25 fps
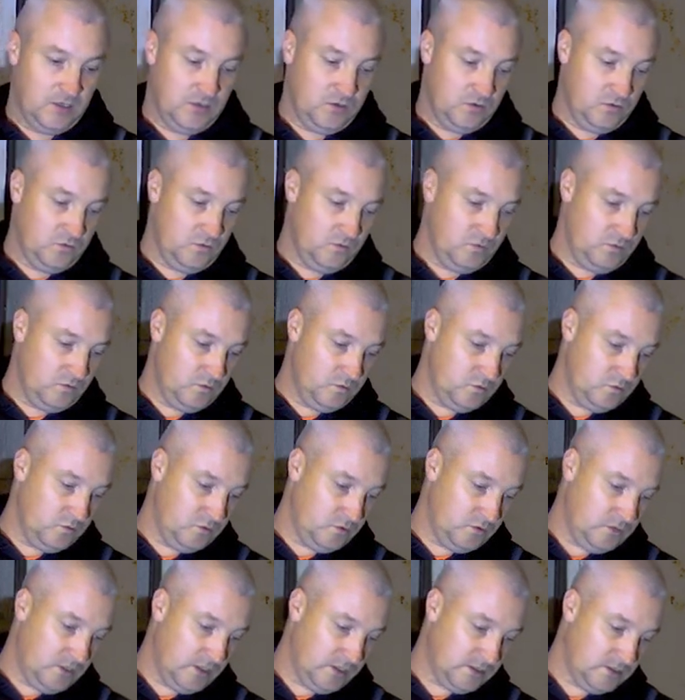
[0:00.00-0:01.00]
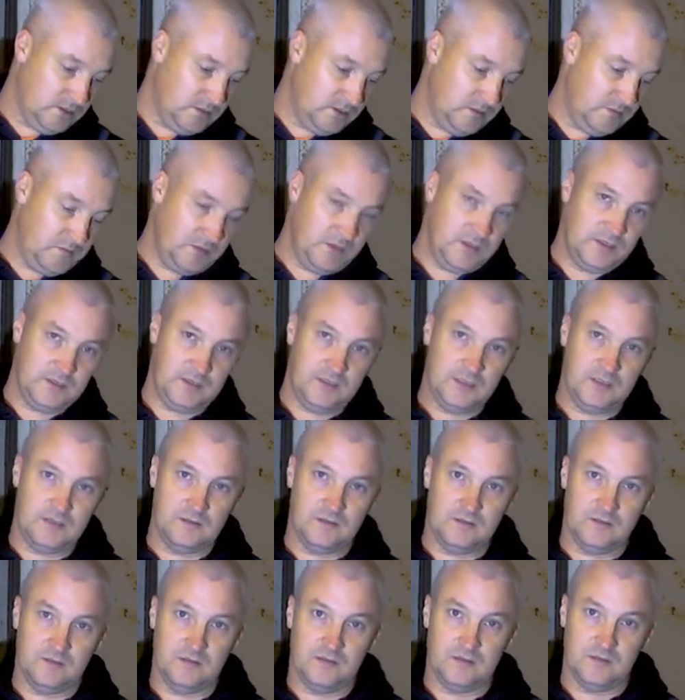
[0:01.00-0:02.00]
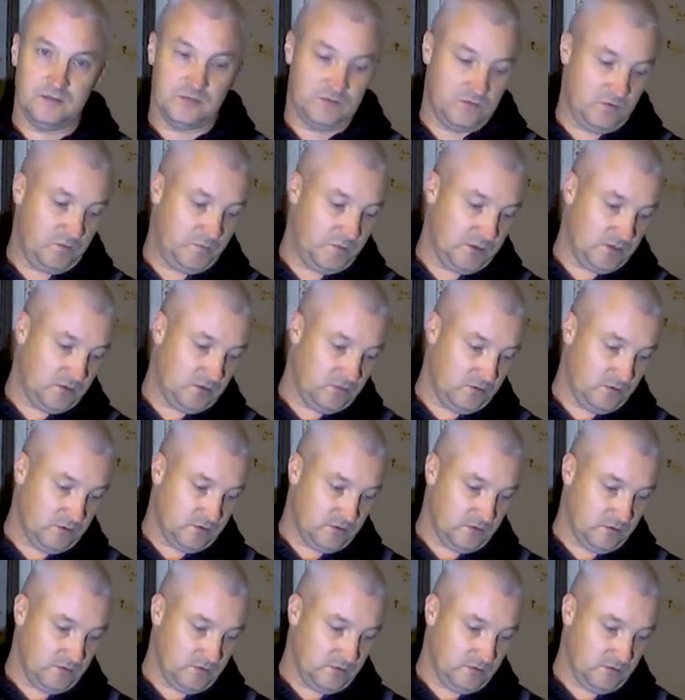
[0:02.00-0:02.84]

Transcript: Ну, каждый цепи, естественно, свой подход.